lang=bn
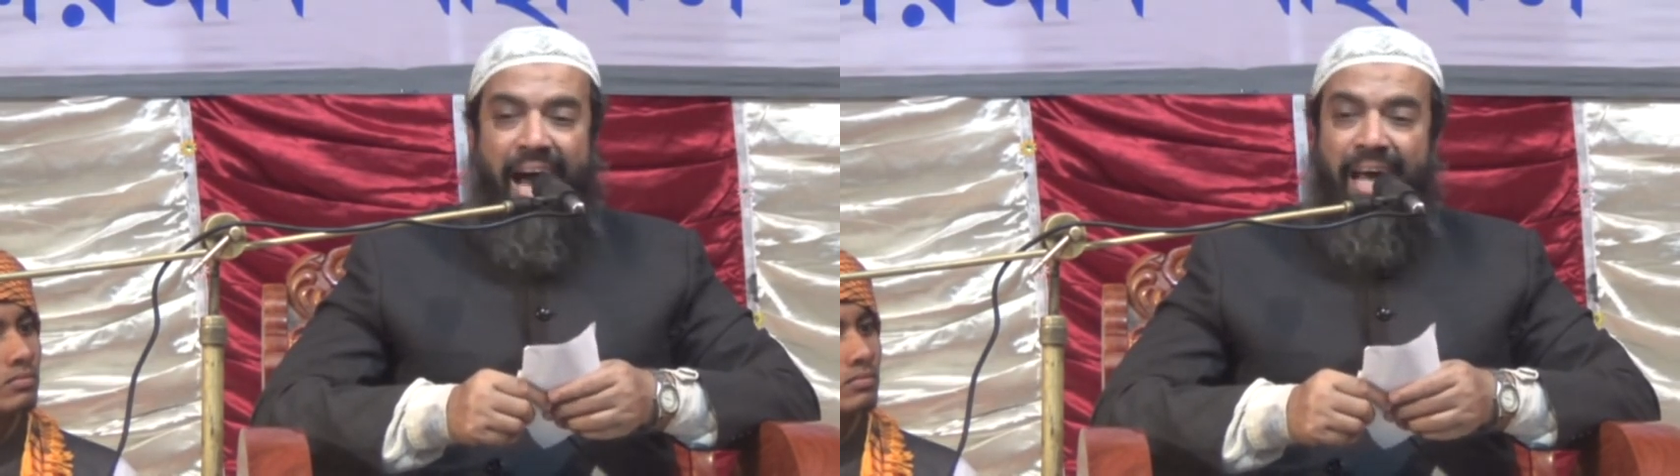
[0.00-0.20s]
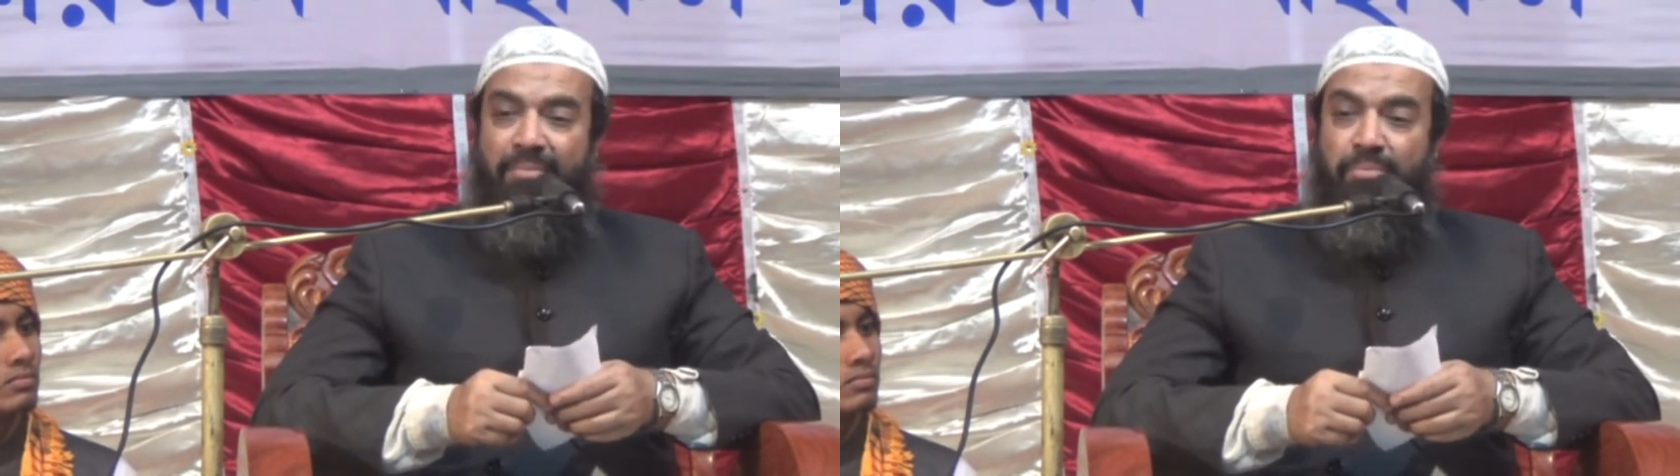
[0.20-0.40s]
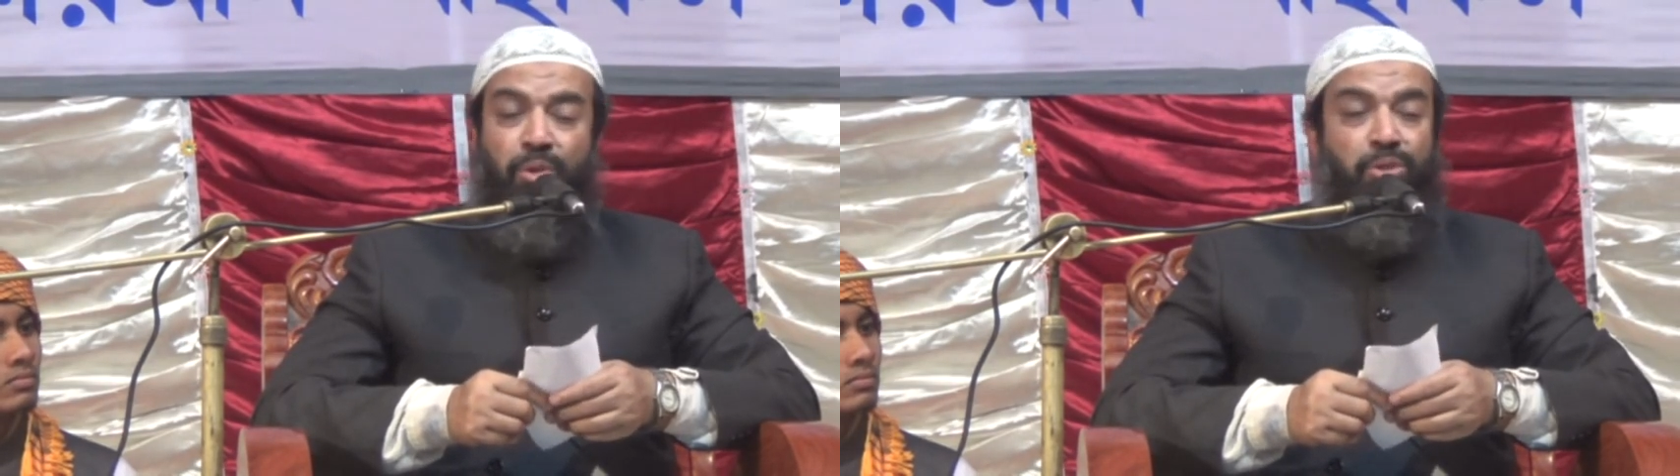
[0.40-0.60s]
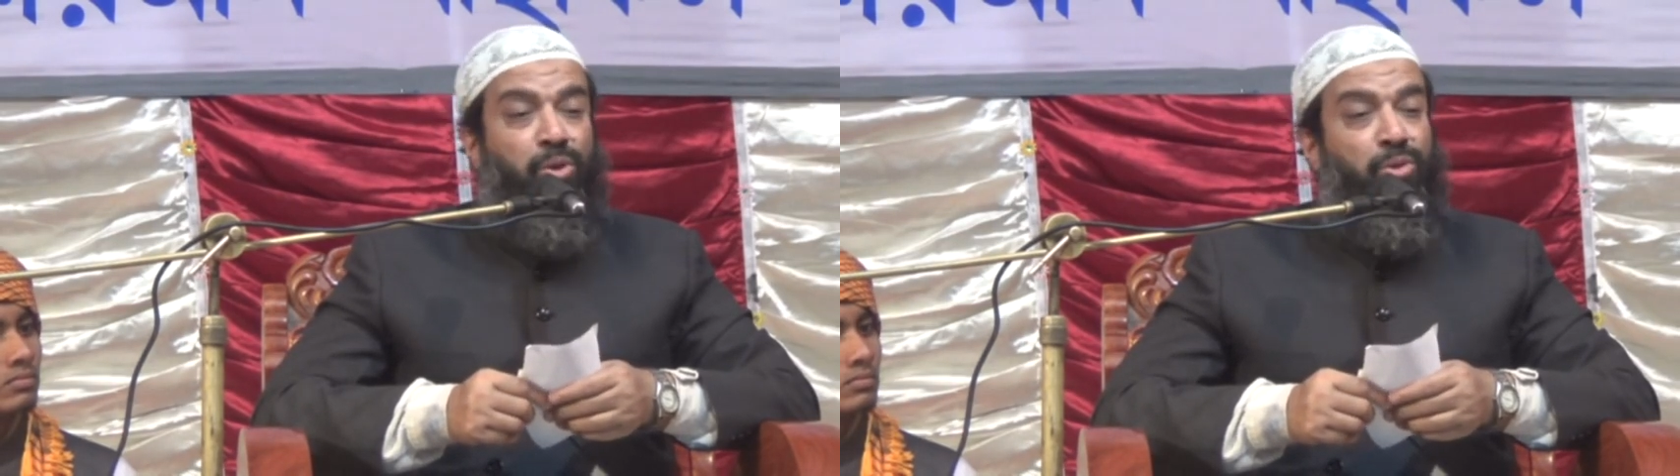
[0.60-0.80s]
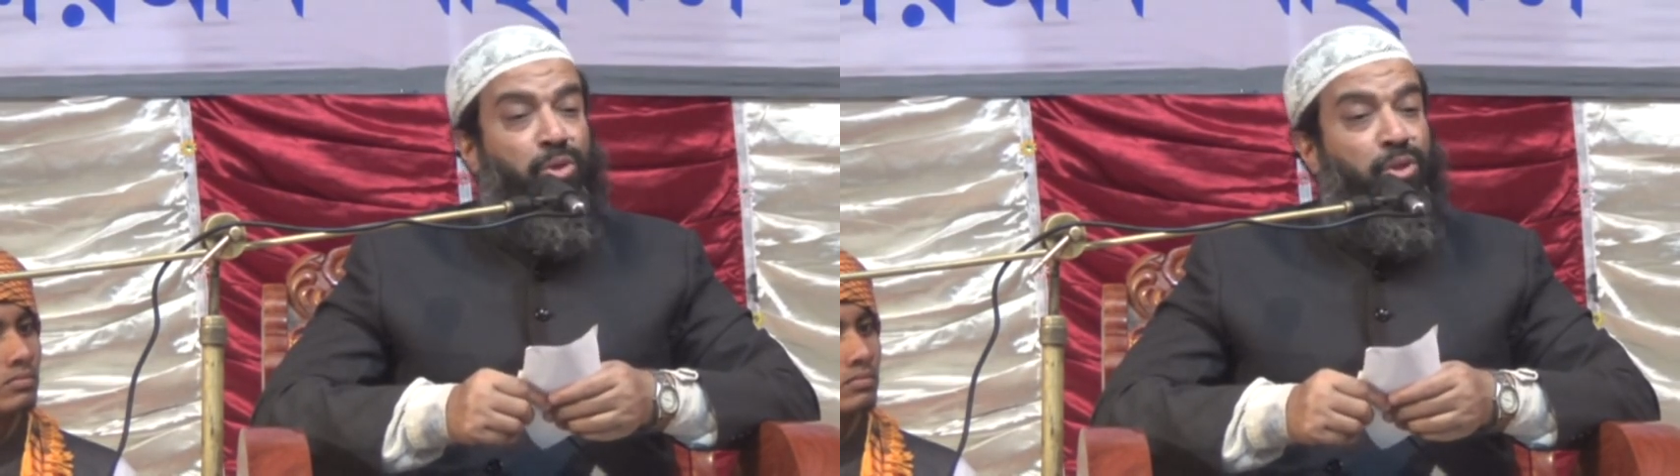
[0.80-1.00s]
আর বউ
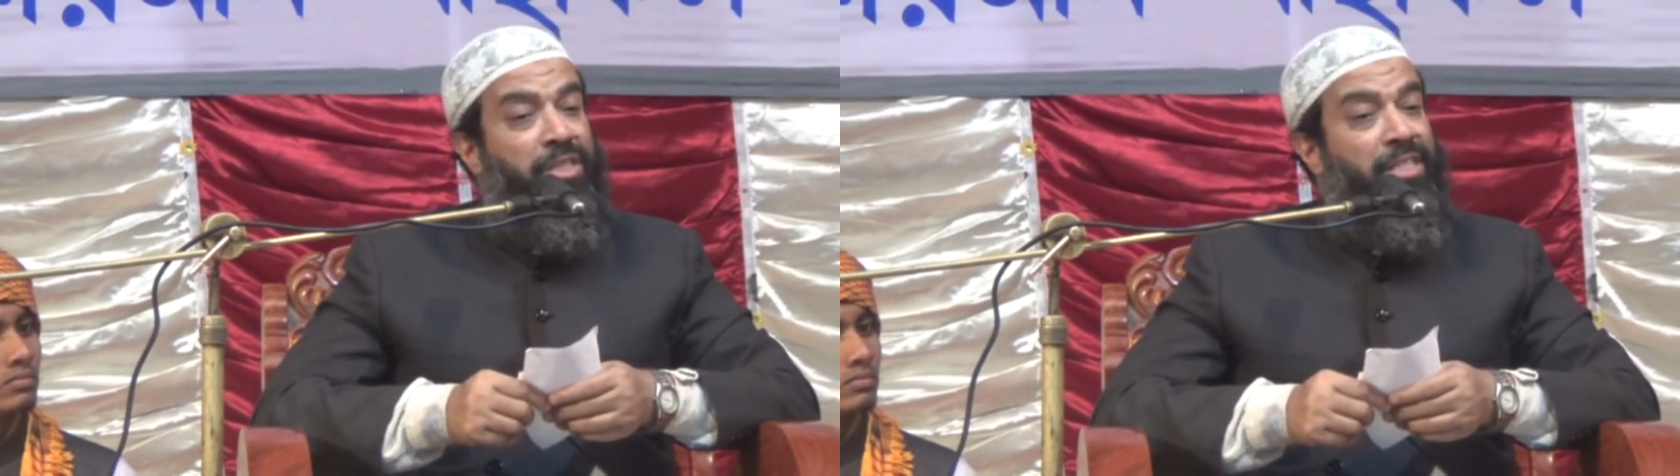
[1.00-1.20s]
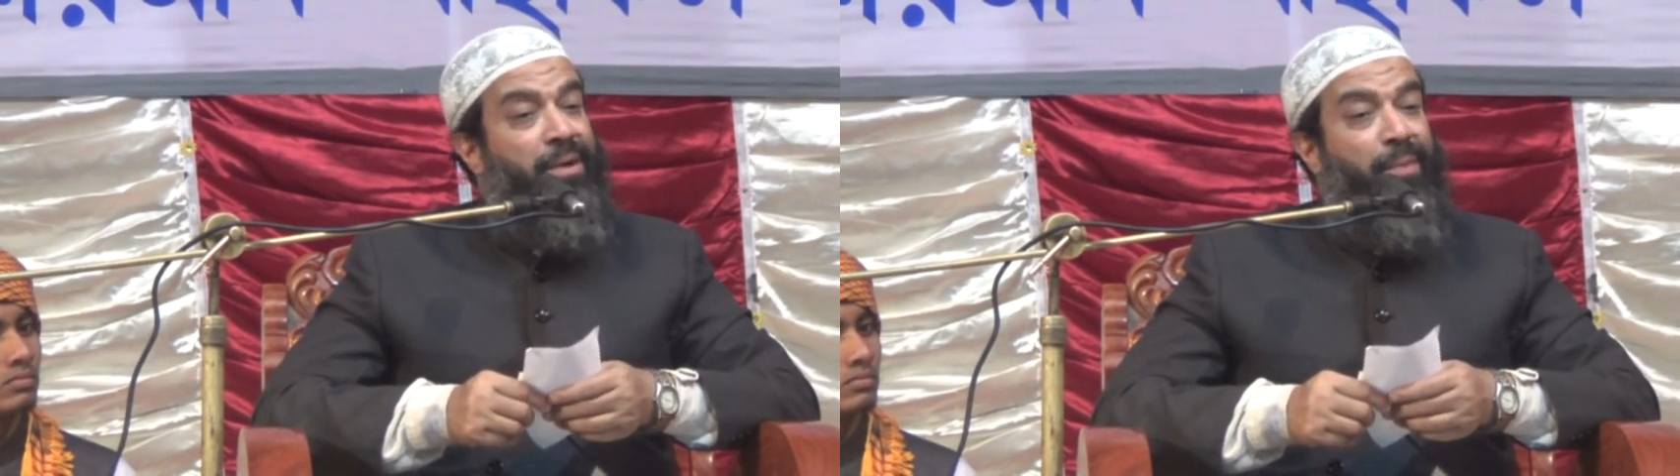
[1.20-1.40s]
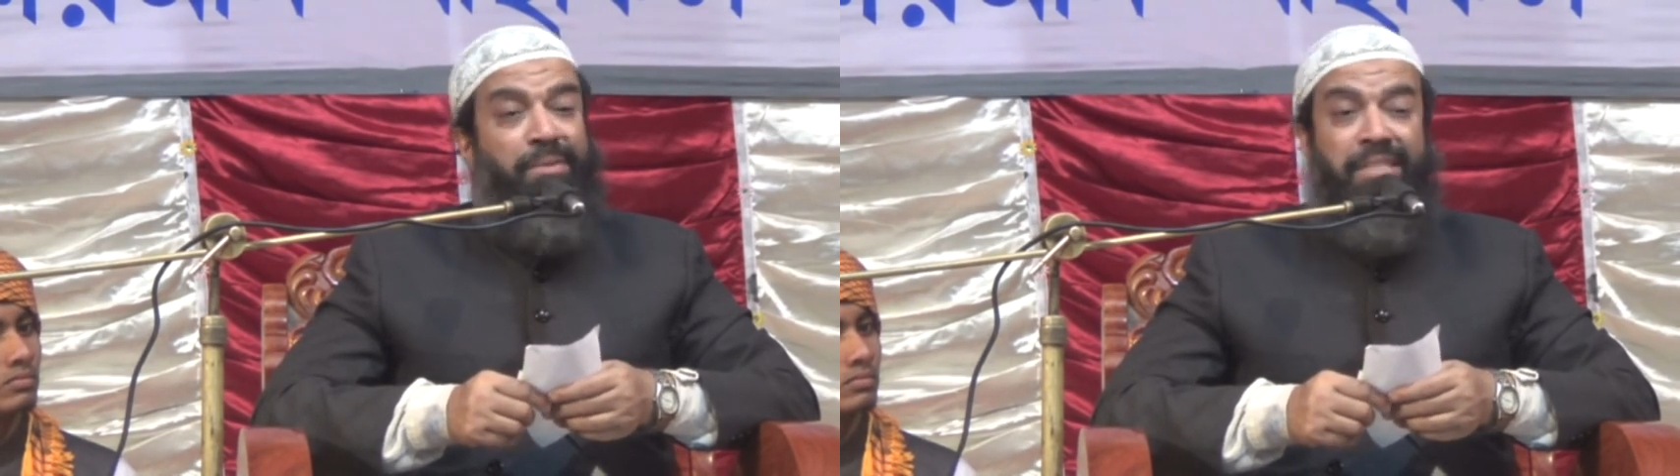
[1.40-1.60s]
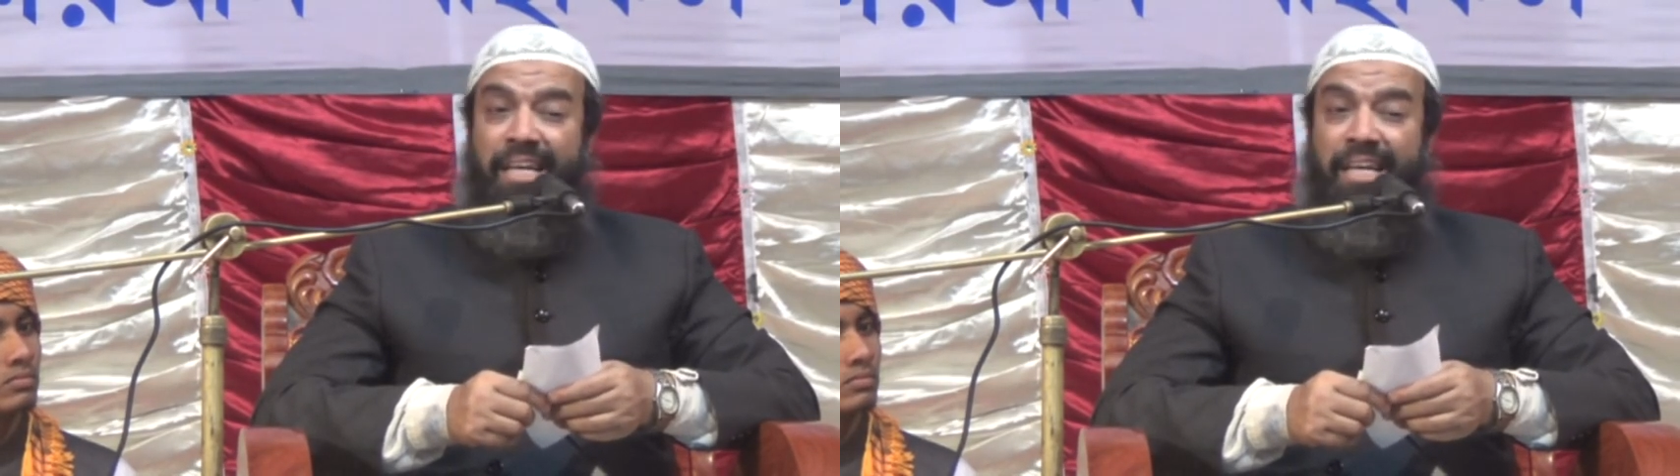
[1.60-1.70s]
যখন দোজখে যাবে আপনি